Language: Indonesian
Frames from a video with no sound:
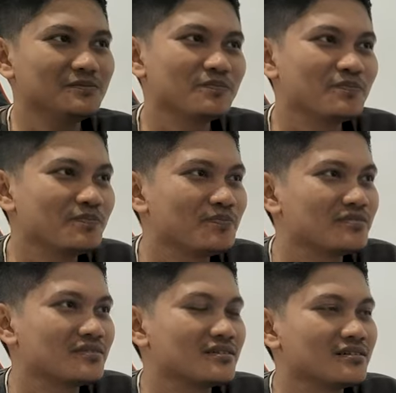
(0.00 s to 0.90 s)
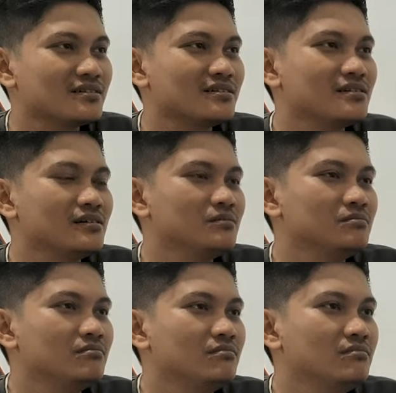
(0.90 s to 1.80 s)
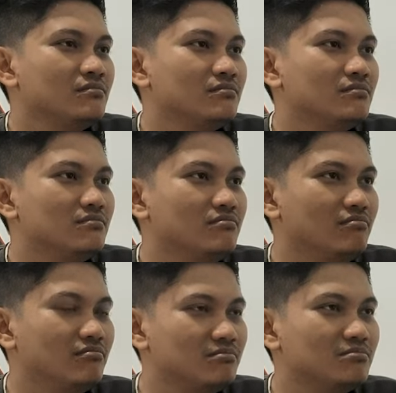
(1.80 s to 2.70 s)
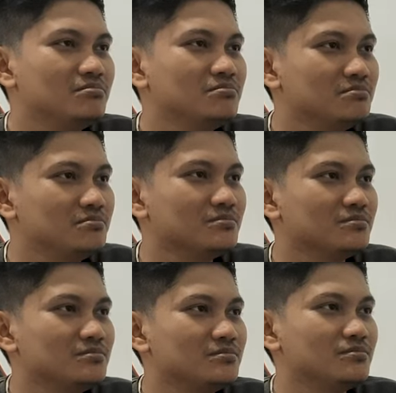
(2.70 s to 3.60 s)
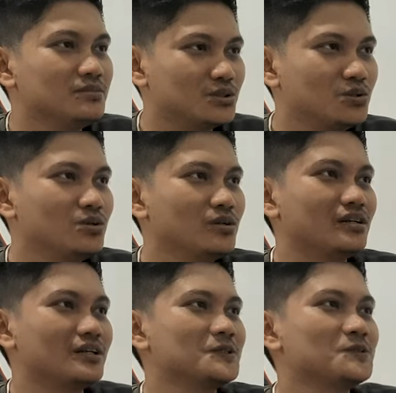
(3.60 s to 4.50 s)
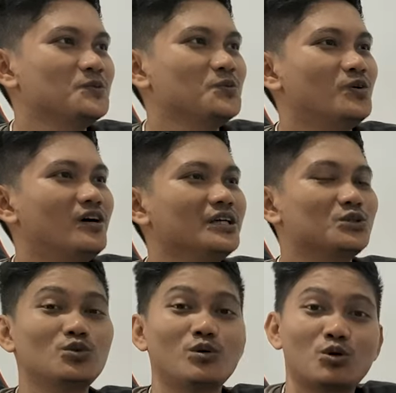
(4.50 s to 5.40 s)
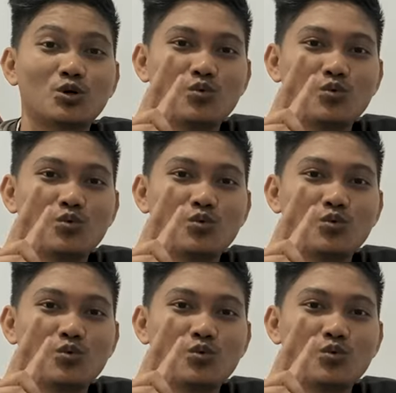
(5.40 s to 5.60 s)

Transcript: Uh, menara PNB. Mm-hmm. Betul. Wah, itu nomor